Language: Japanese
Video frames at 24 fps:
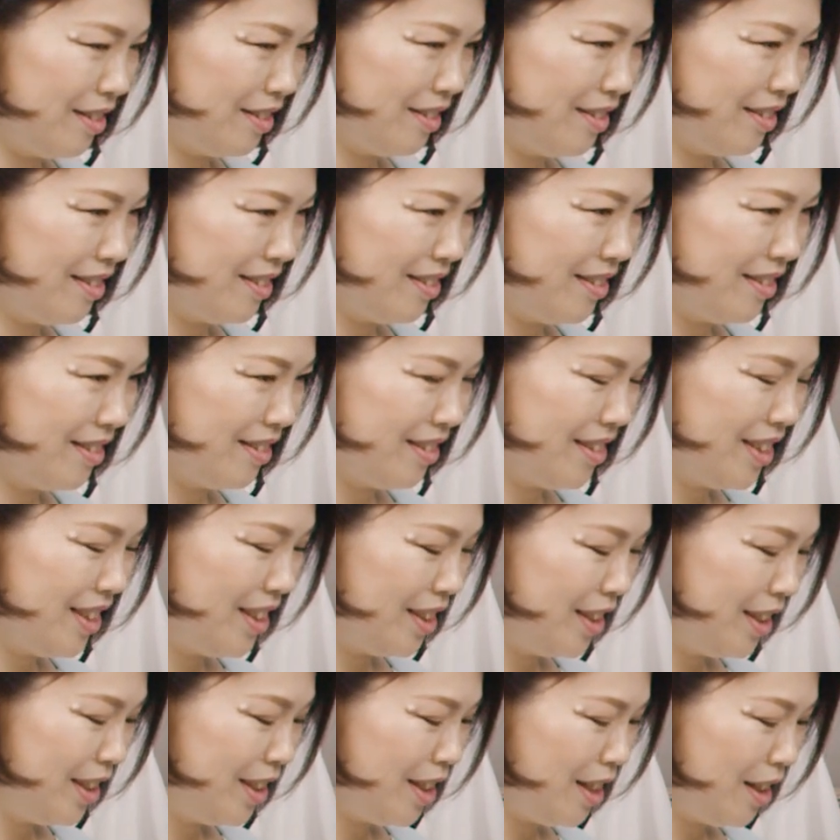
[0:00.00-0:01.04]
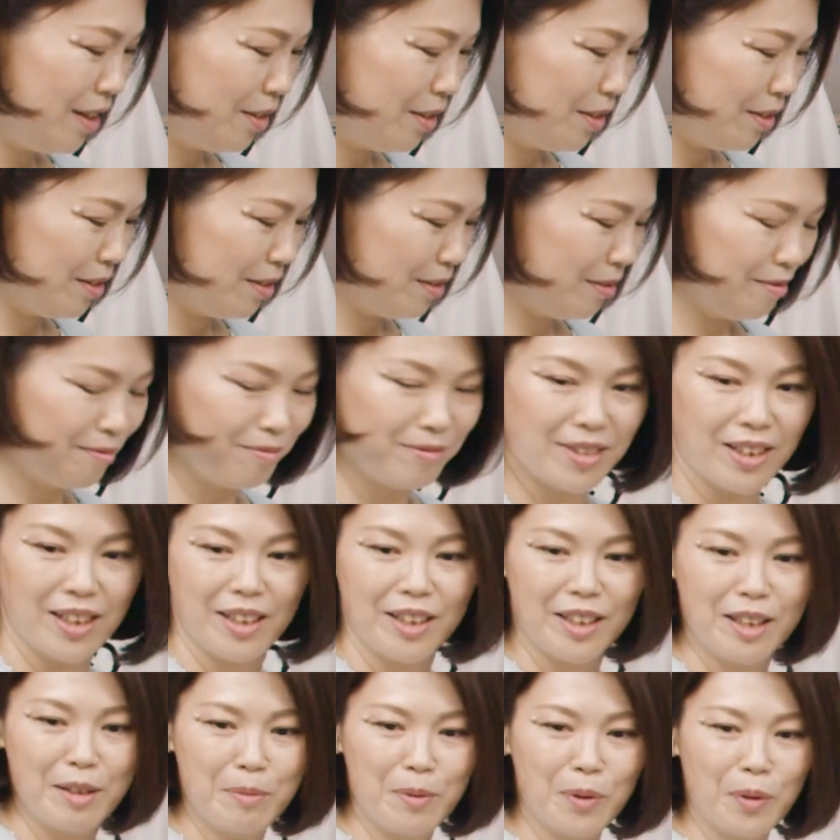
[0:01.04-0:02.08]
ップチャンネルに集中はい
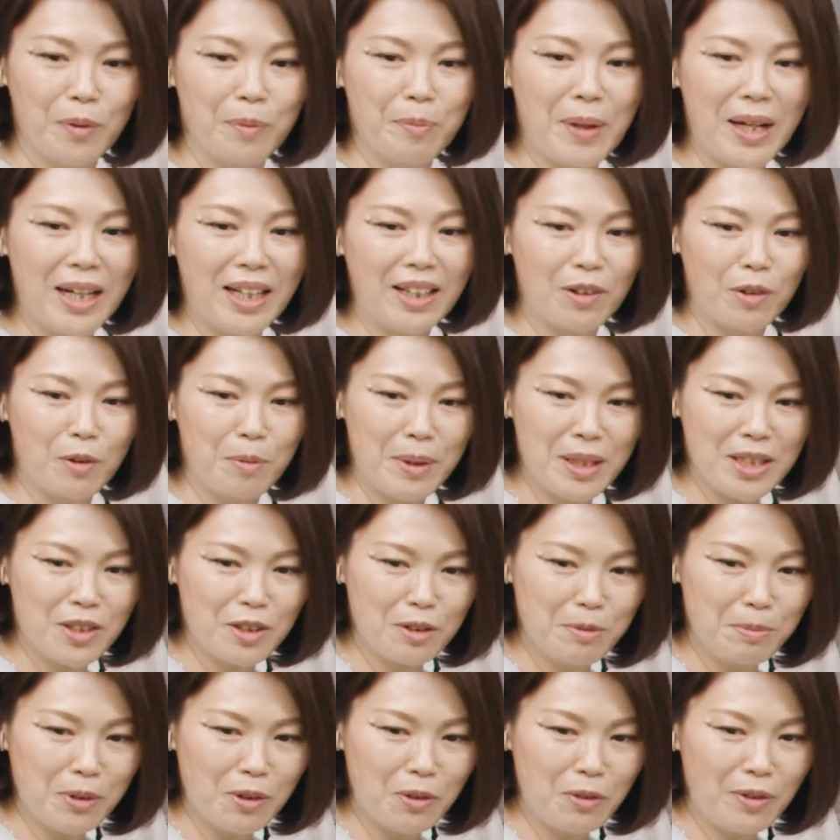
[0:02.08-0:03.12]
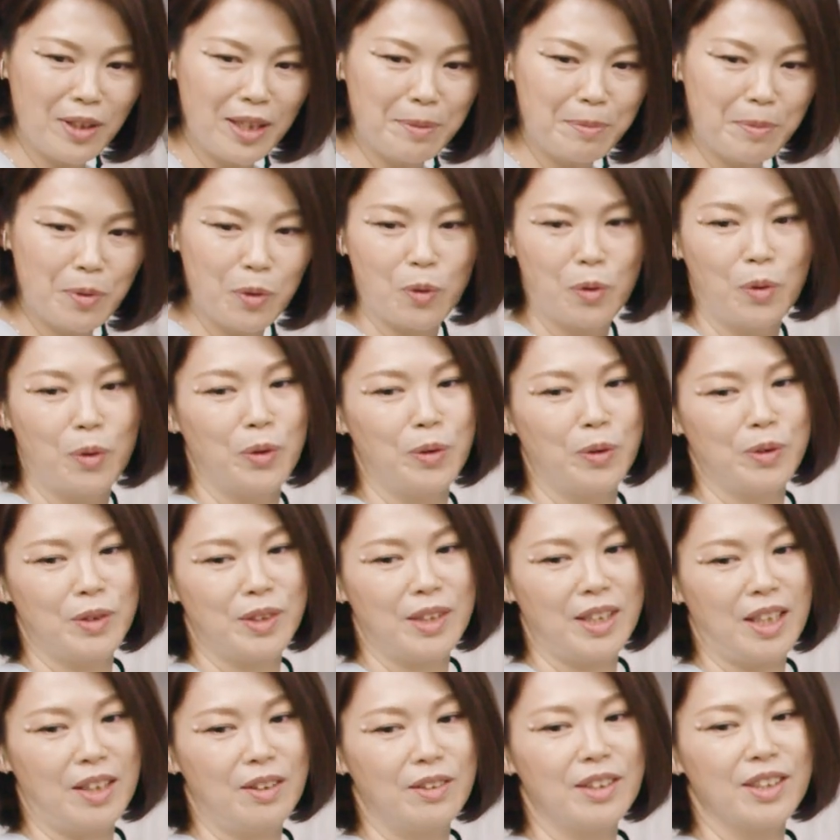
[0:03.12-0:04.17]
でも、まあ小林久美子はもうこういう
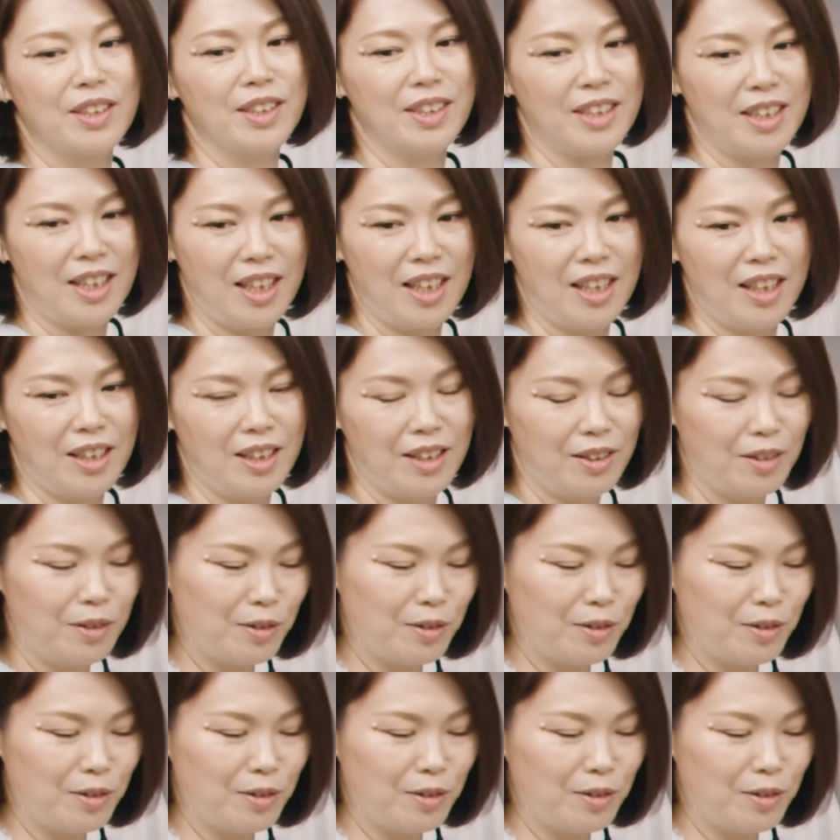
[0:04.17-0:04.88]
スタイルですね、